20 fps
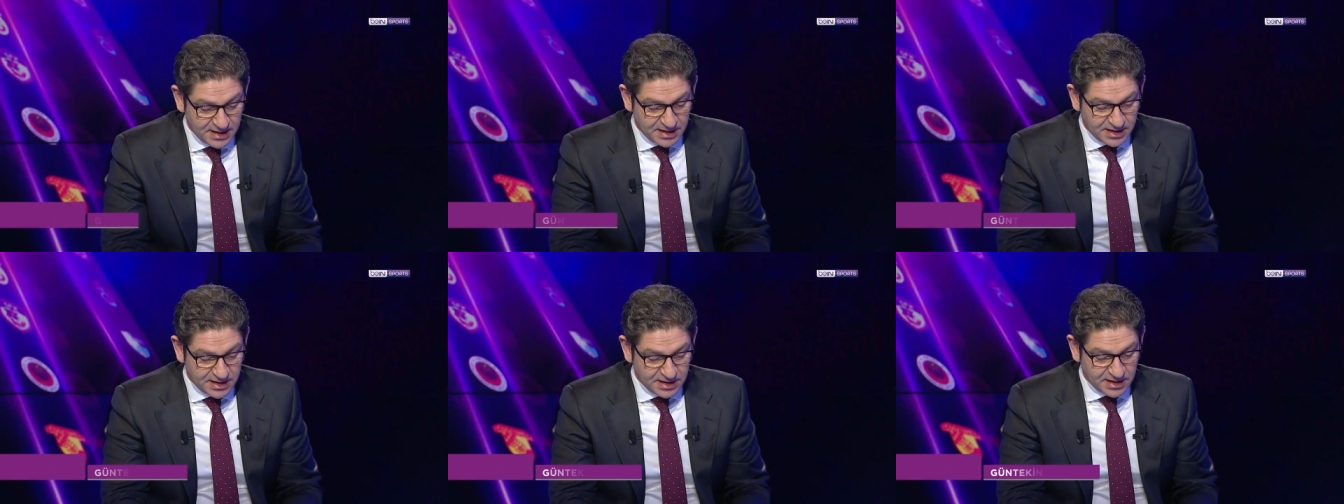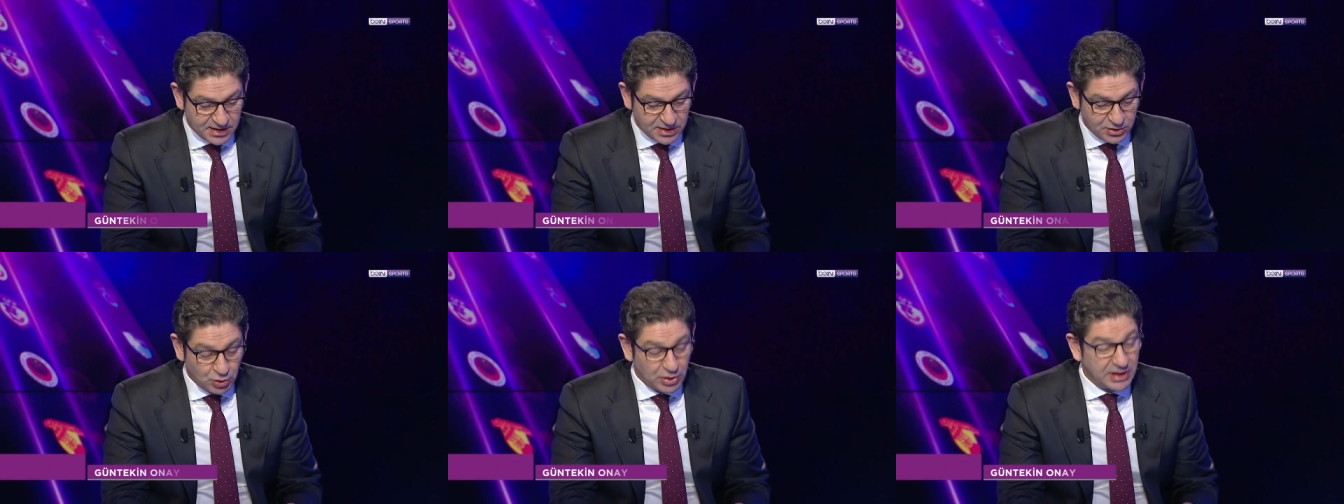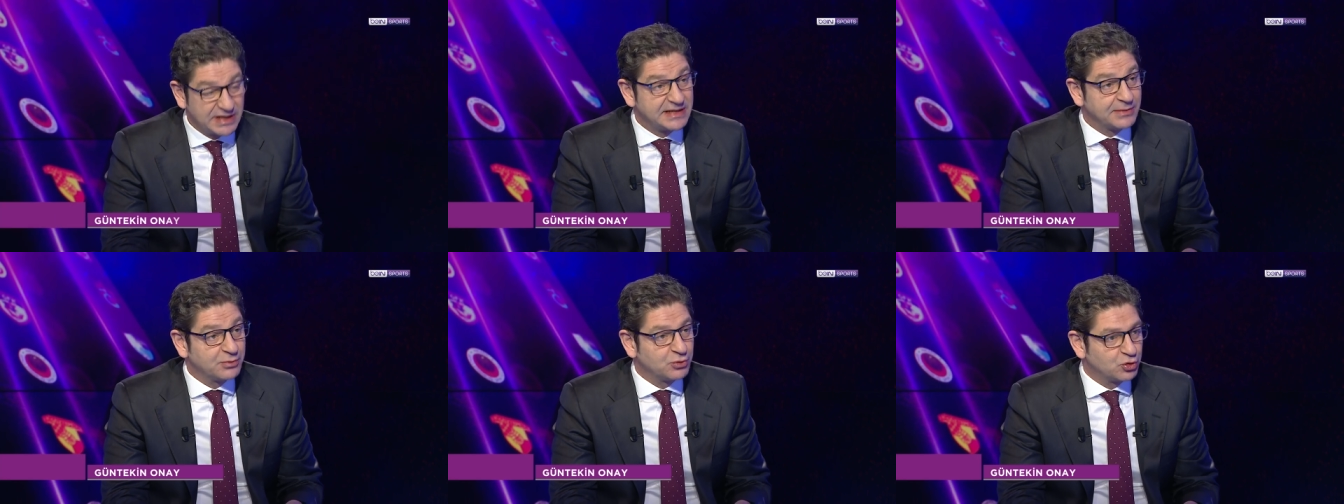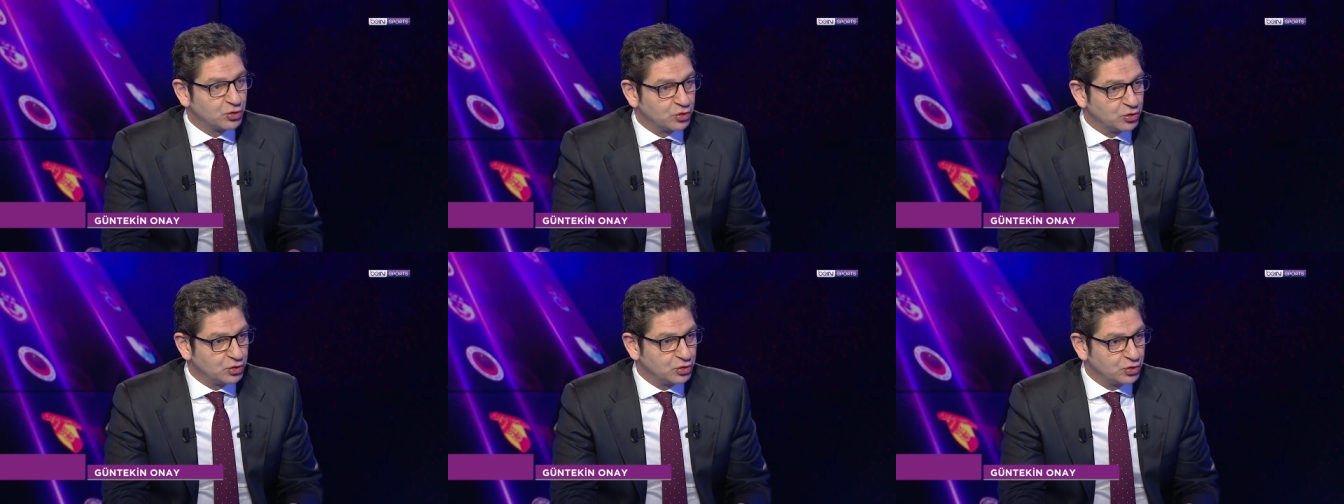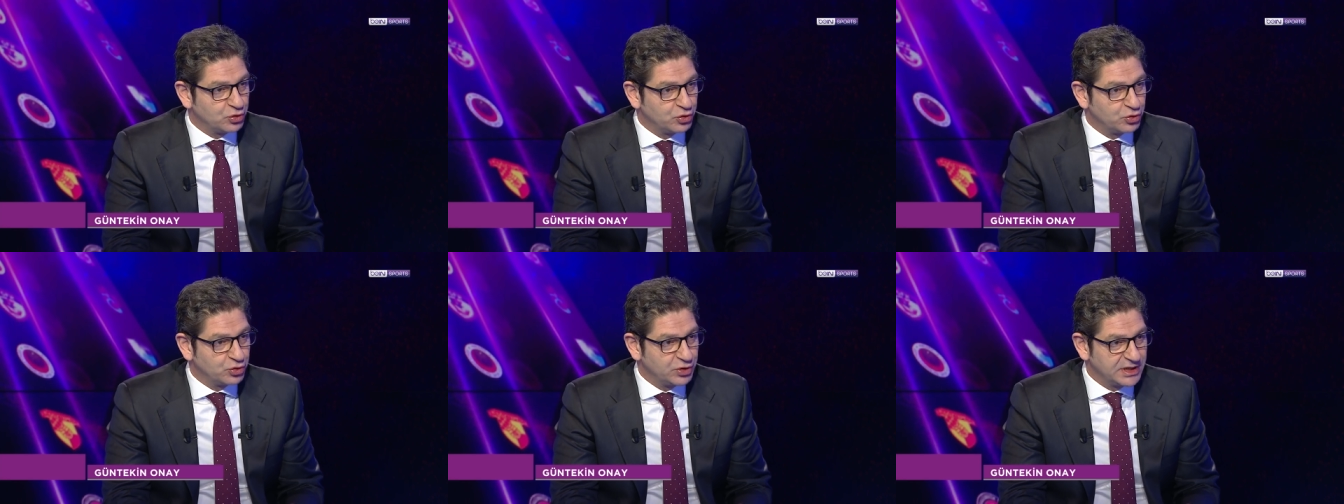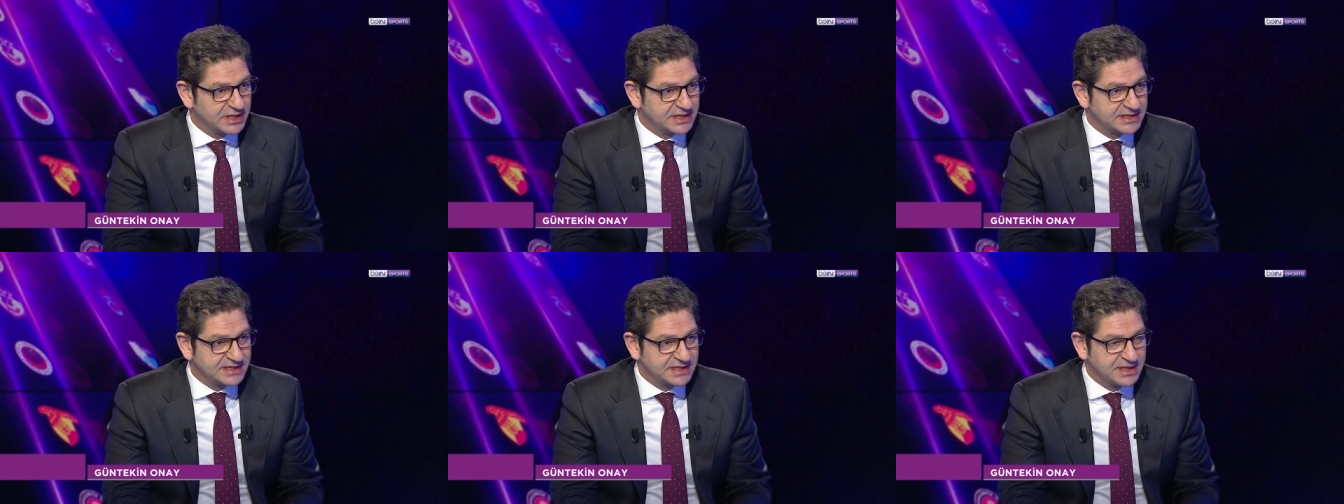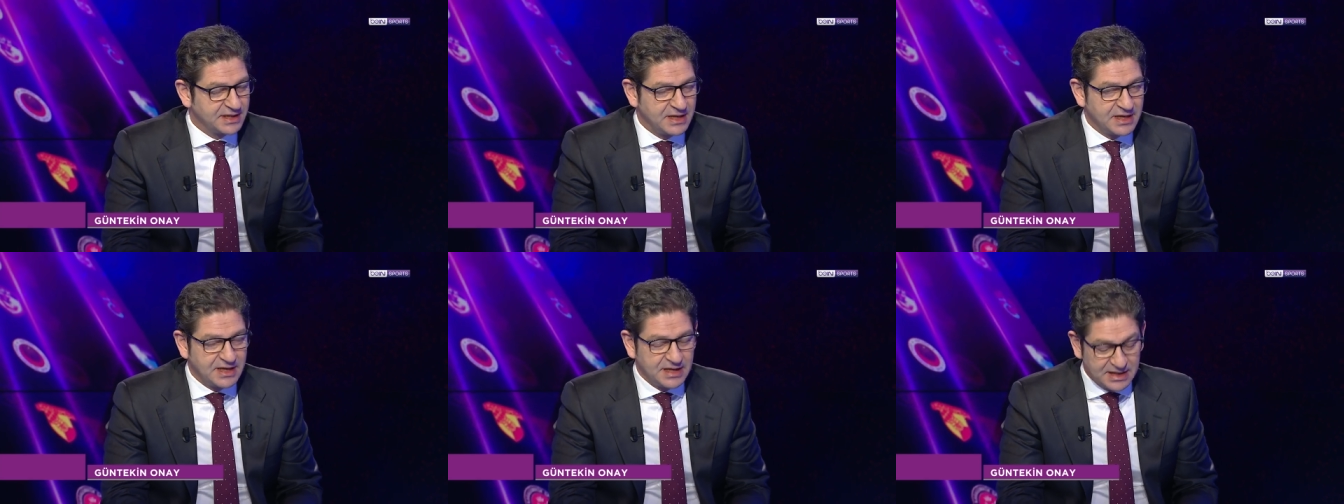e, yönetim kurulu üyesi.
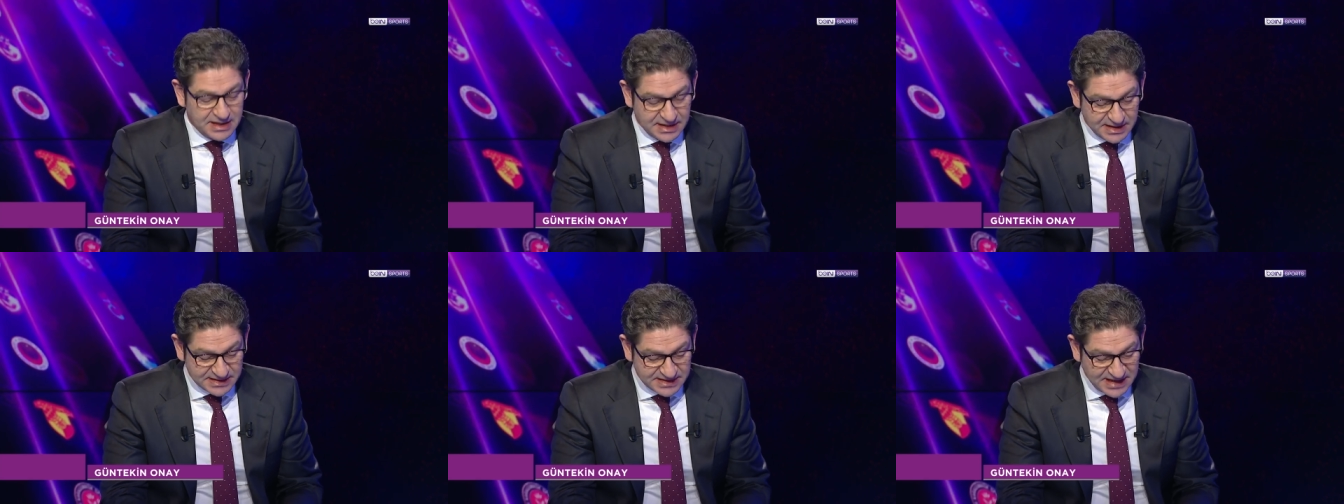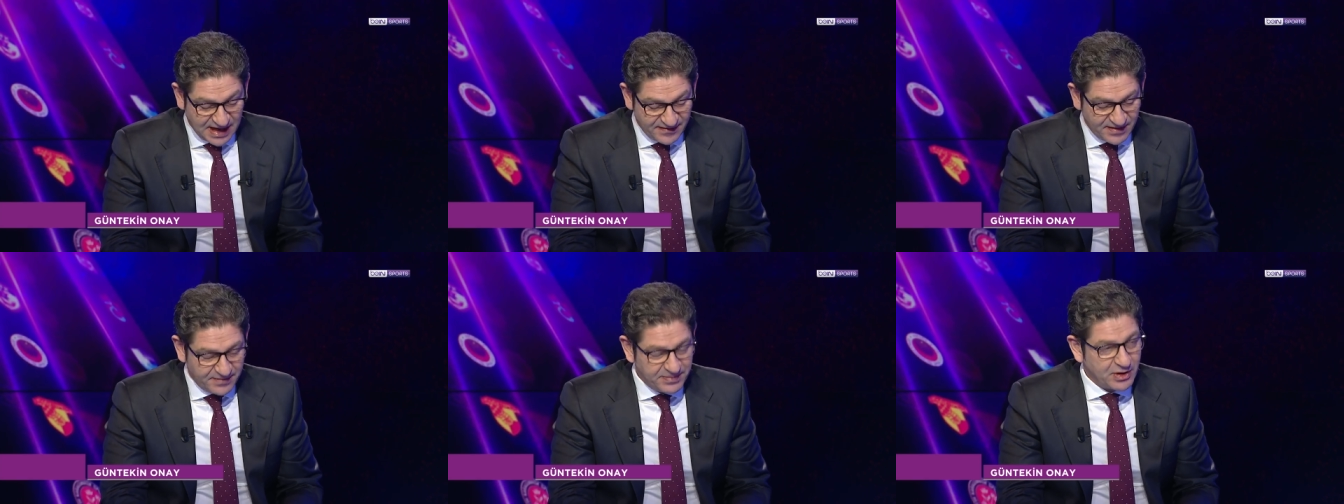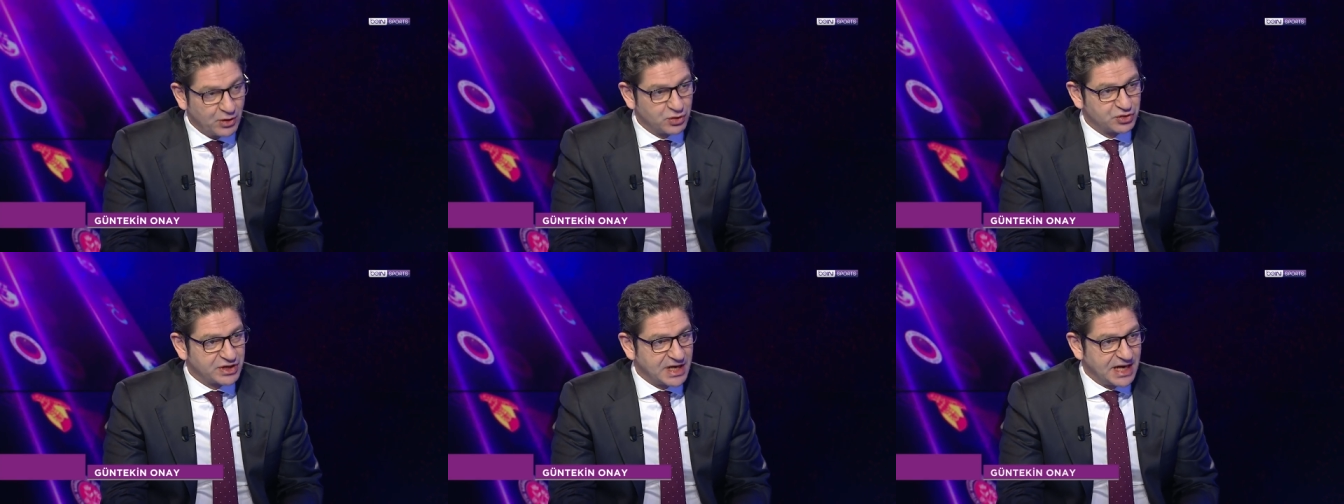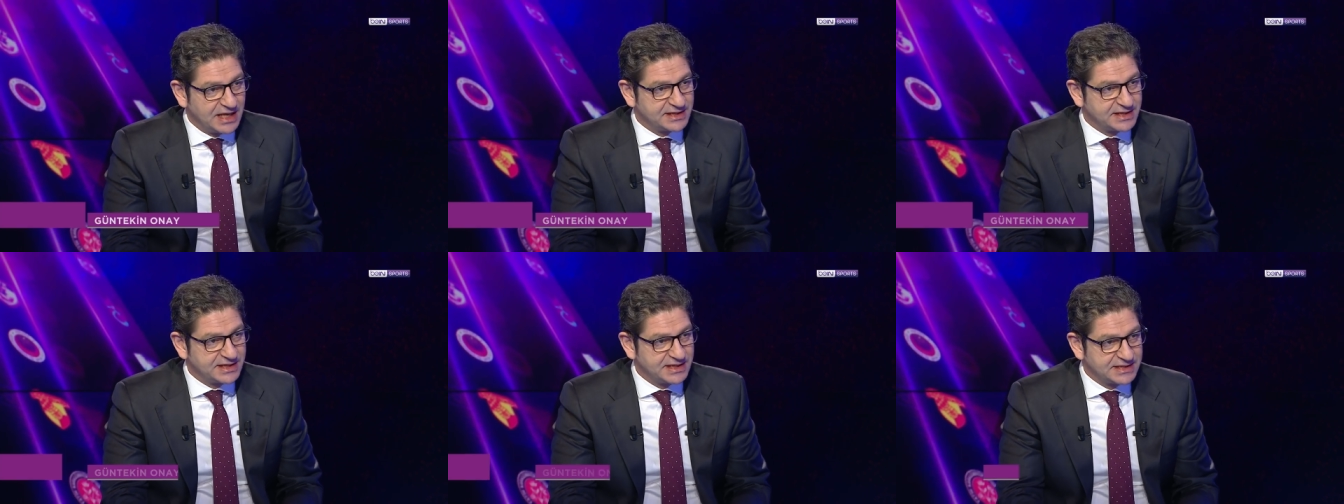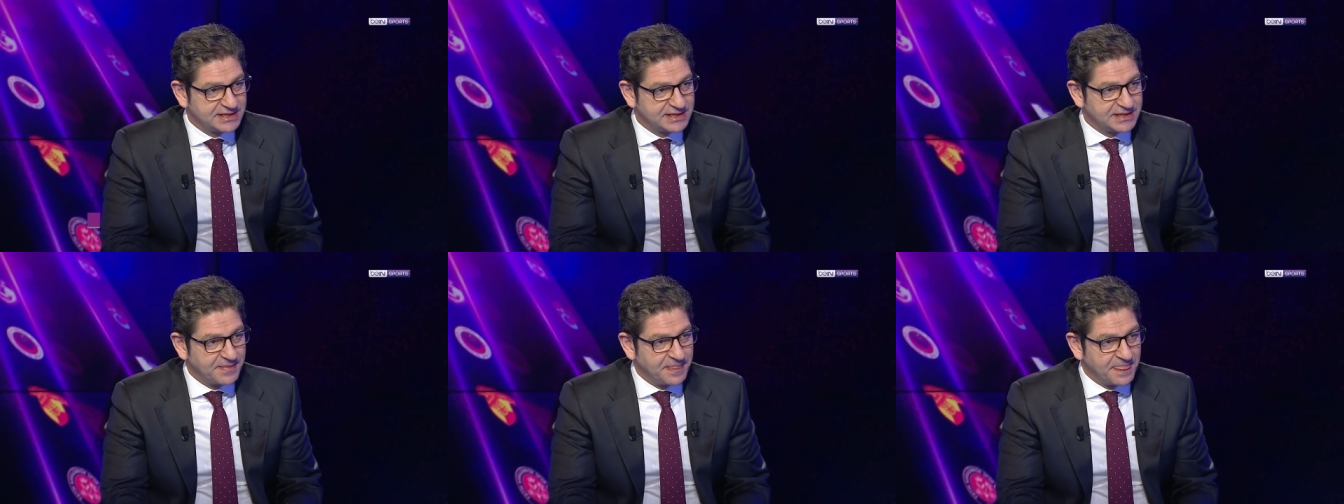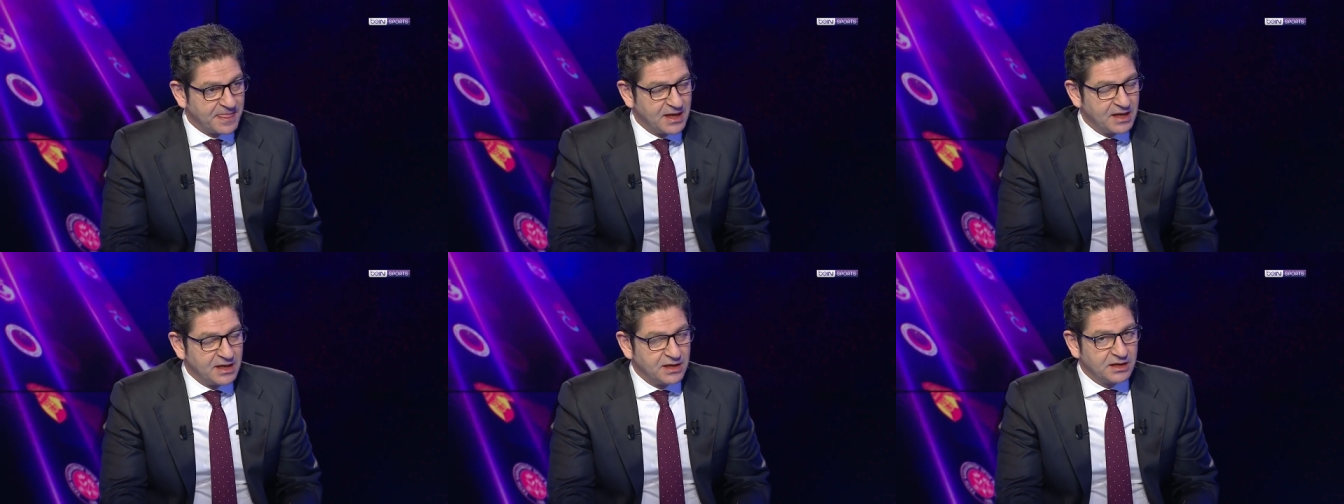Servet Bey hoş geldiniz. Hoş